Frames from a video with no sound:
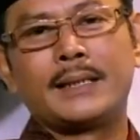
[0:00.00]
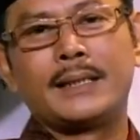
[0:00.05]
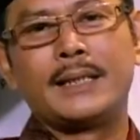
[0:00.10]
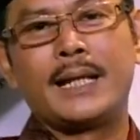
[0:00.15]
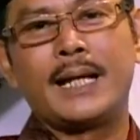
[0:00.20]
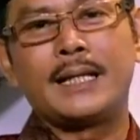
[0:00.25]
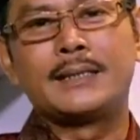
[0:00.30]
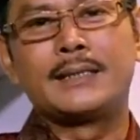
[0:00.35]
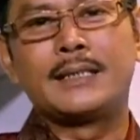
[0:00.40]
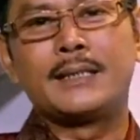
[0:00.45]

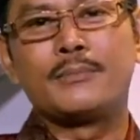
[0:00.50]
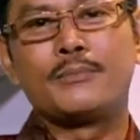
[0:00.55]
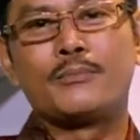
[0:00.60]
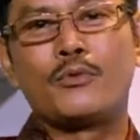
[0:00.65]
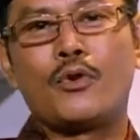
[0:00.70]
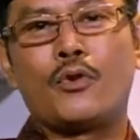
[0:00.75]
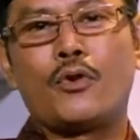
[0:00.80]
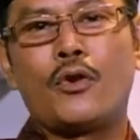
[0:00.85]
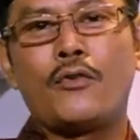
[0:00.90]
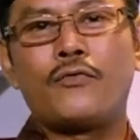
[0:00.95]

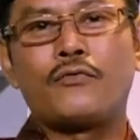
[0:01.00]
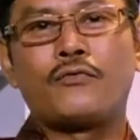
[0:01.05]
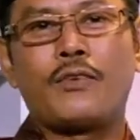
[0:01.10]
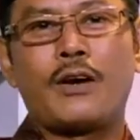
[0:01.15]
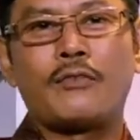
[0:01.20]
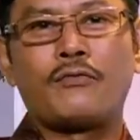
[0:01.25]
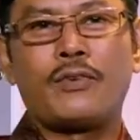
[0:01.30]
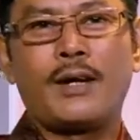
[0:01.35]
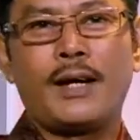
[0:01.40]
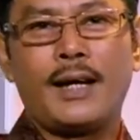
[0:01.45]
mukhaffaf
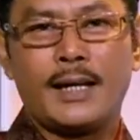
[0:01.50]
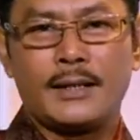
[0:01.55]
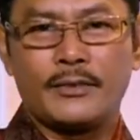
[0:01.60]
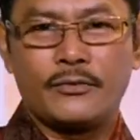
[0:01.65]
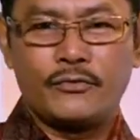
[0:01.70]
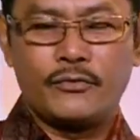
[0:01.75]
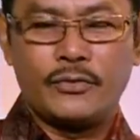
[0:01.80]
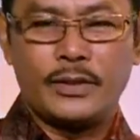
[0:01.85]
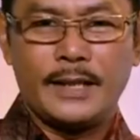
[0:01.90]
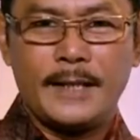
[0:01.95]
harfi.
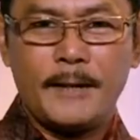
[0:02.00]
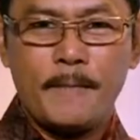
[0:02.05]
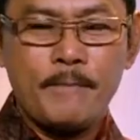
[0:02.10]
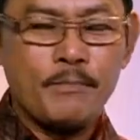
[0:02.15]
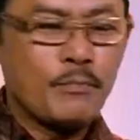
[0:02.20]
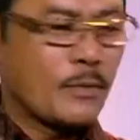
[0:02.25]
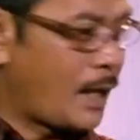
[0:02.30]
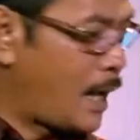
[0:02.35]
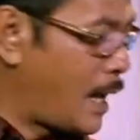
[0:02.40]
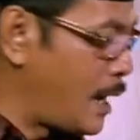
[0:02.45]
Kalau
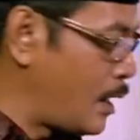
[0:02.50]
terjadi